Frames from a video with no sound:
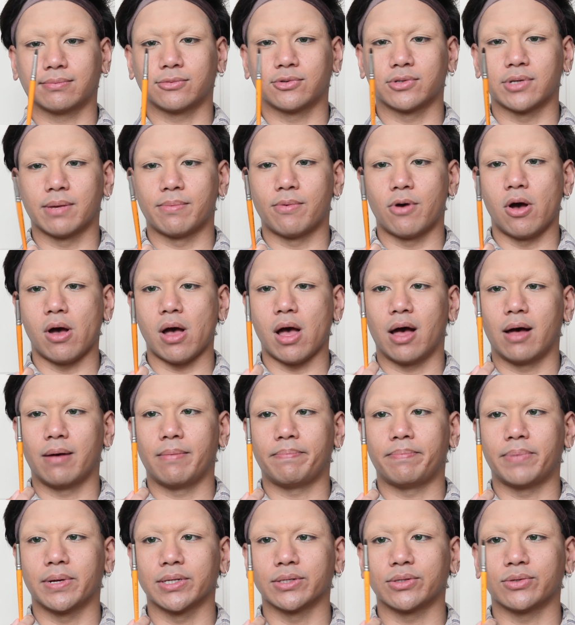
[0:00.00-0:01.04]
Tout d'abord, un
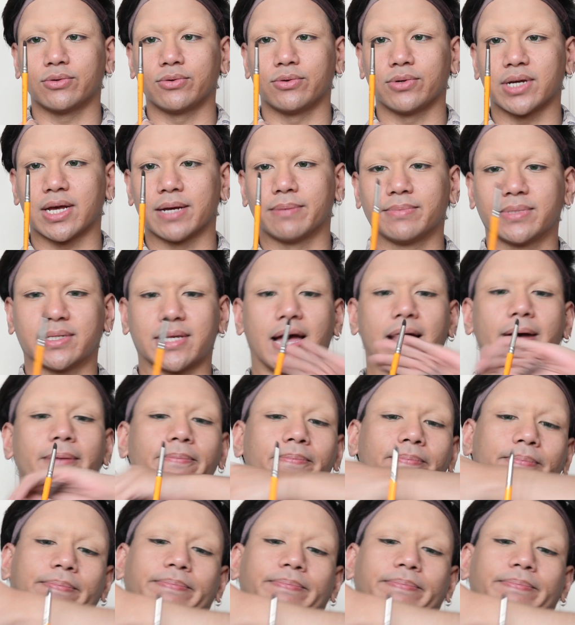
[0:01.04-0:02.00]
pinceau comme ça,